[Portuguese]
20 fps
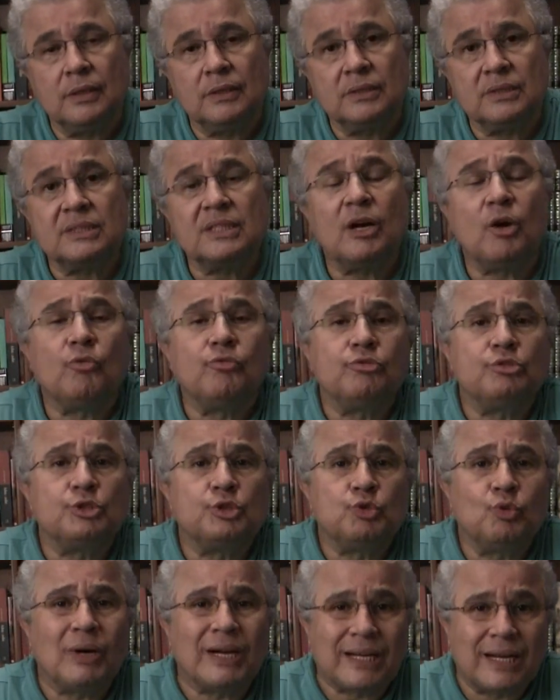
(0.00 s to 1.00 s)
Salvo
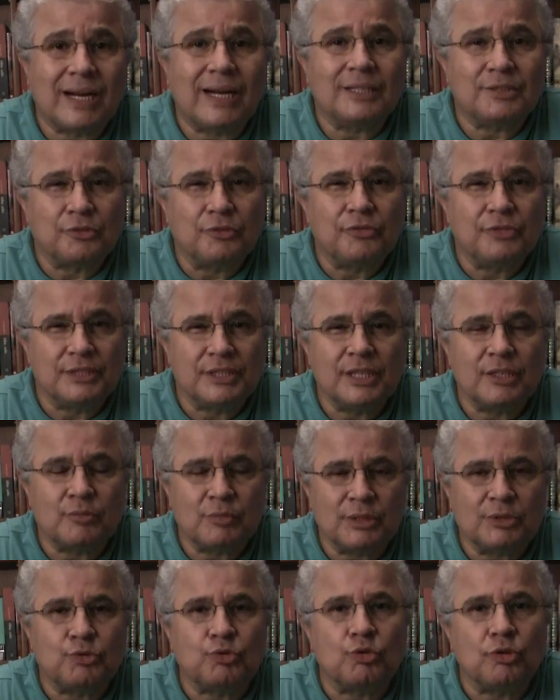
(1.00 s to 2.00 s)
se o acaso fizer
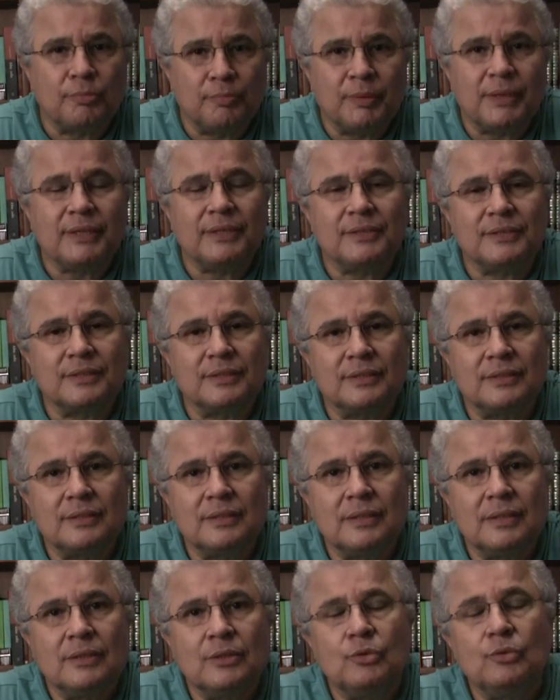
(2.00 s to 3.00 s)
uma surpresa,
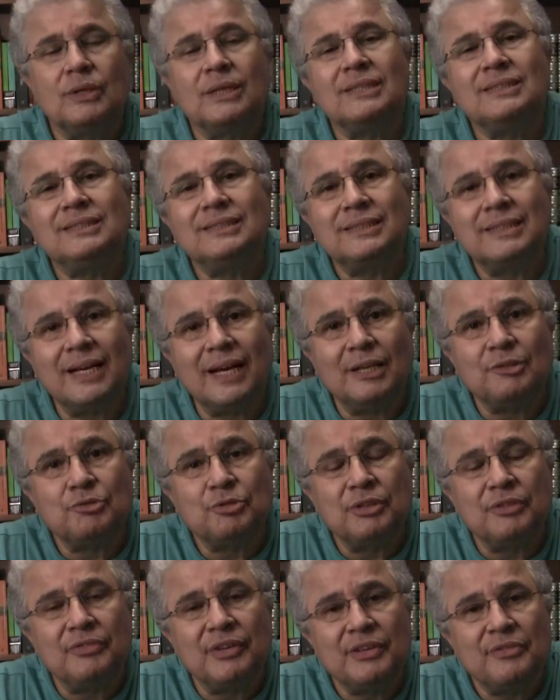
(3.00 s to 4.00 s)
o candidato
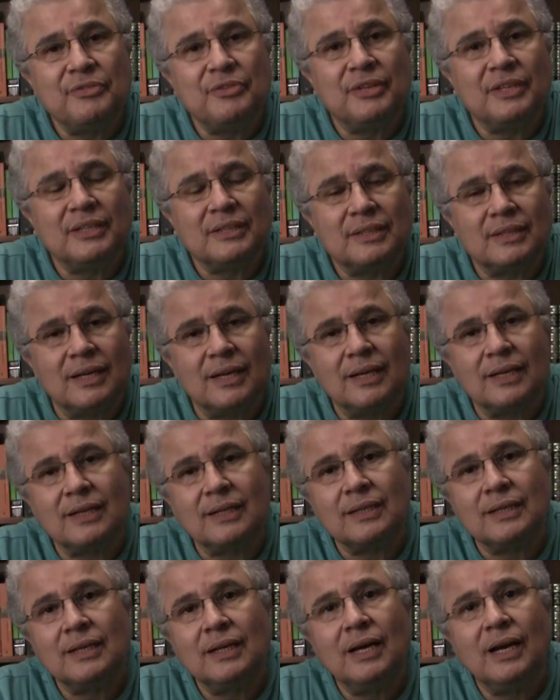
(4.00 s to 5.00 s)
que vai
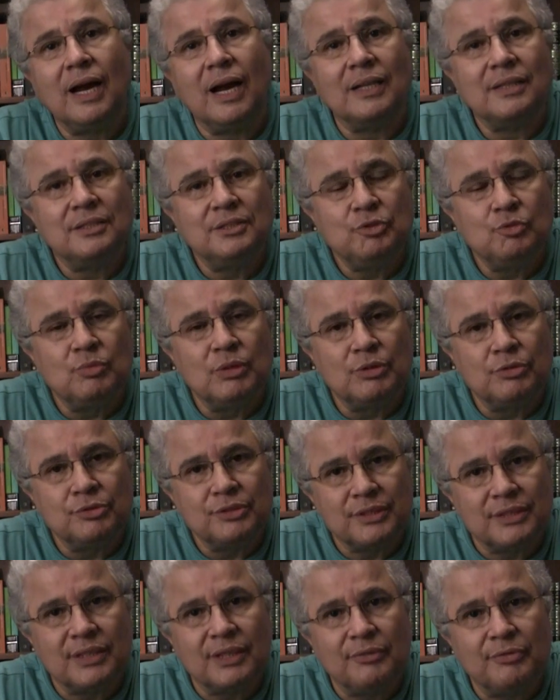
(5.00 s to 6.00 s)
enfrentar a Dilma
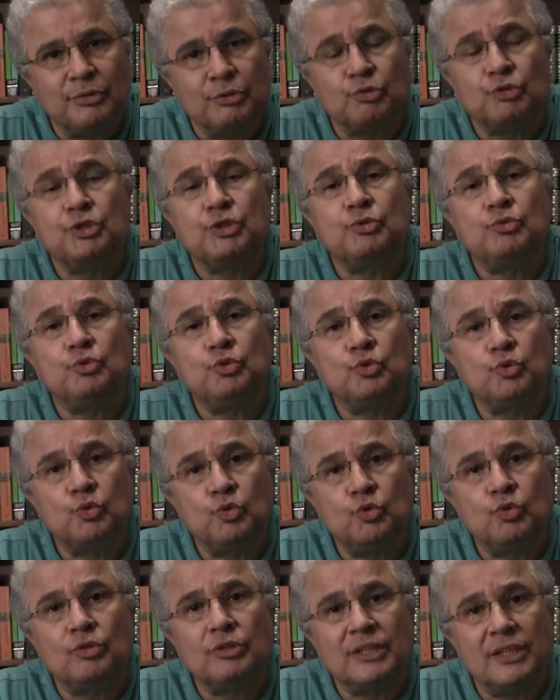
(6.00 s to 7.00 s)
Rousseff no segundo
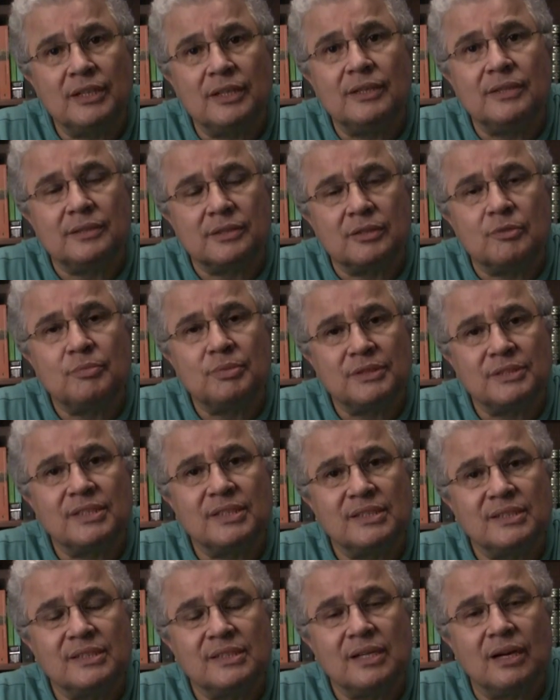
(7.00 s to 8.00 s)
turno da eleição
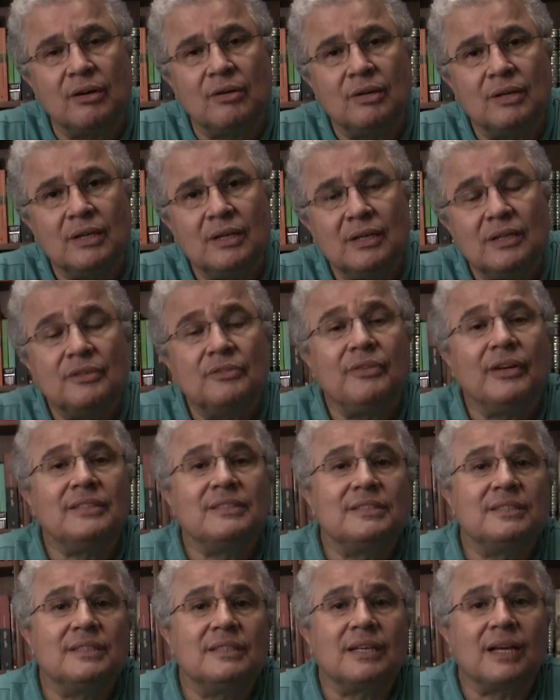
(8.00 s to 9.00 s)
presidencial vai
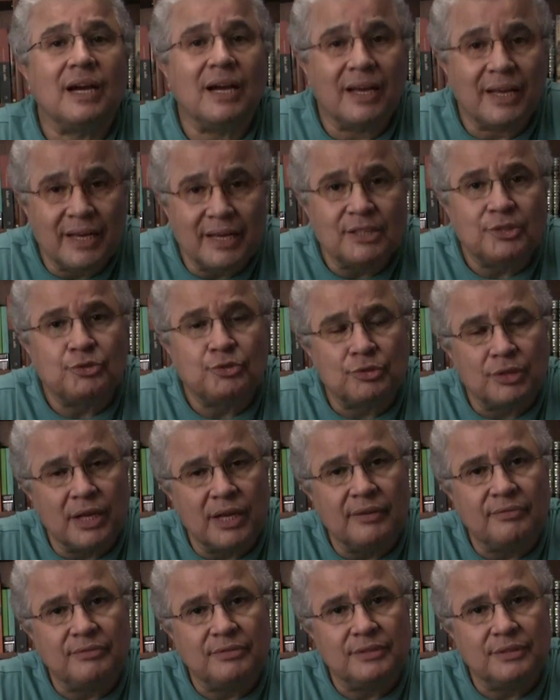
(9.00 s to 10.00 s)
ser Aécio
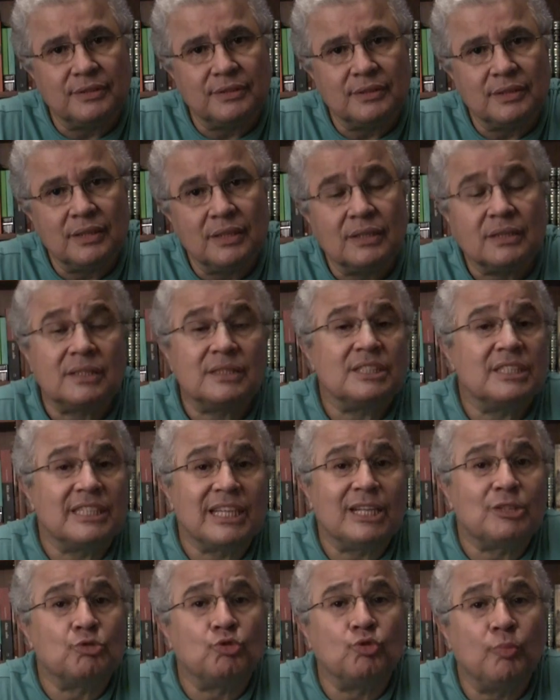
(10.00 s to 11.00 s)
Neves,
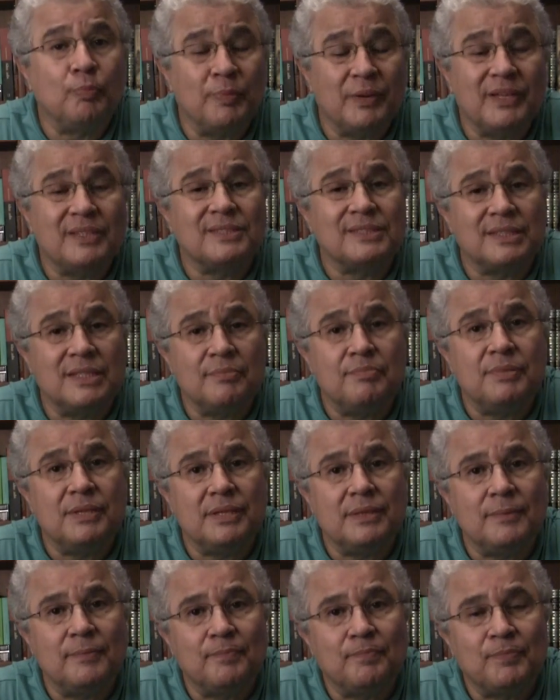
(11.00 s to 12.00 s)
candidato do
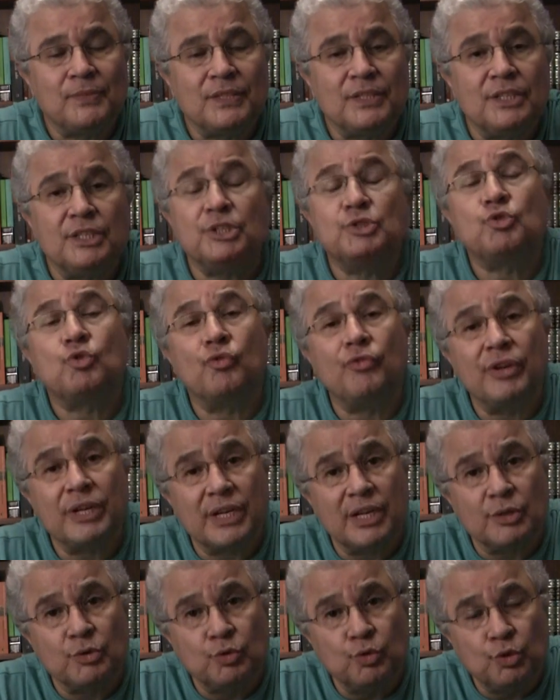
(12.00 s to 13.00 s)
PSDB,
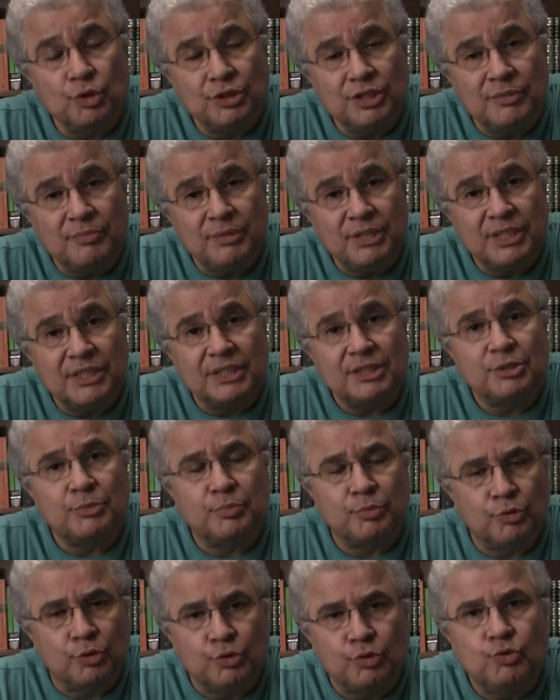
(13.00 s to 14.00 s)
ex-governador de Minas
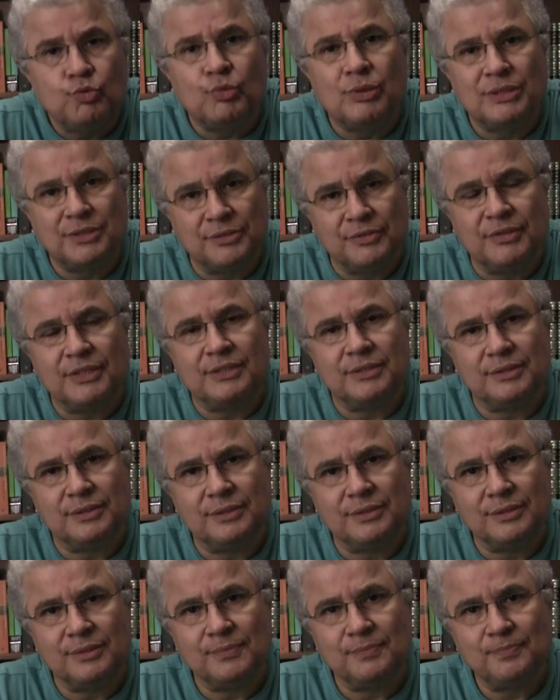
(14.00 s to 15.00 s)
por duas
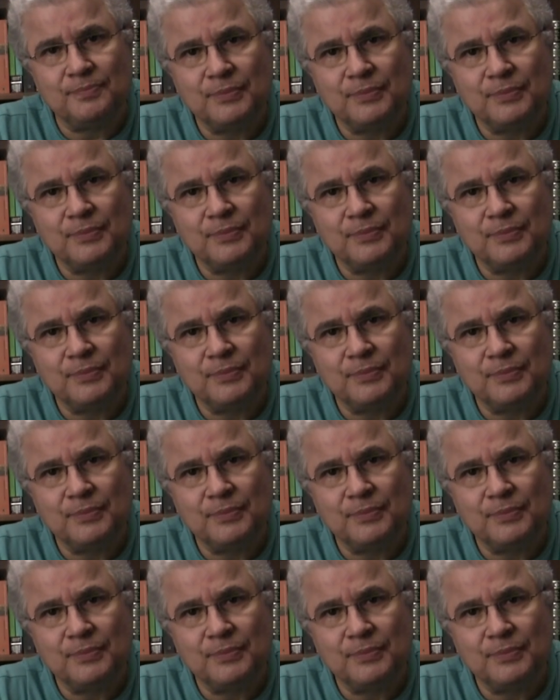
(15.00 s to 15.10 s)
vezes.